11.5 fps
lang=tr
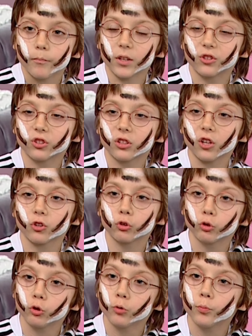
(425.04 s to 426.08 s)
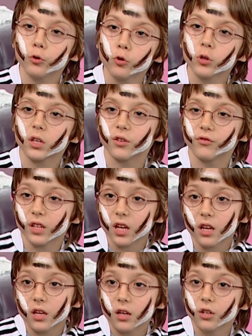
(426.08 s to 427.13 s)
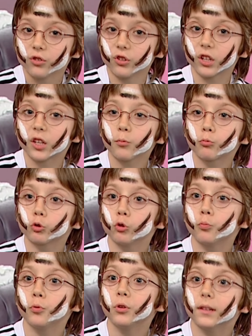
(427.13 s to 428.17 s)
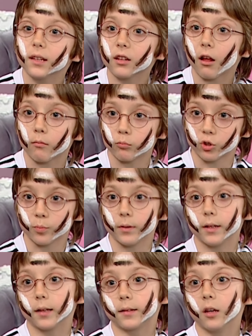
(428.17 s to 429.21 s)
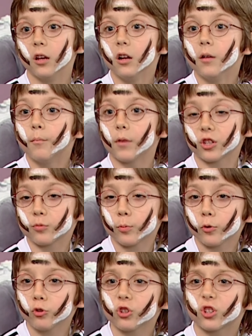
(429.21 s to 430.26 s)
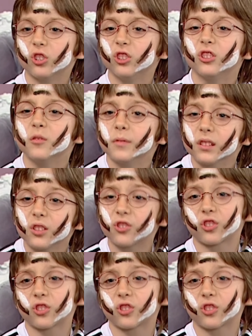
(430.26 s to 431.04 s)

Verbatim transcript: Beşiktaş tribünün yerine rakip tribünden almış bileti. Maç boyunca gıkımızı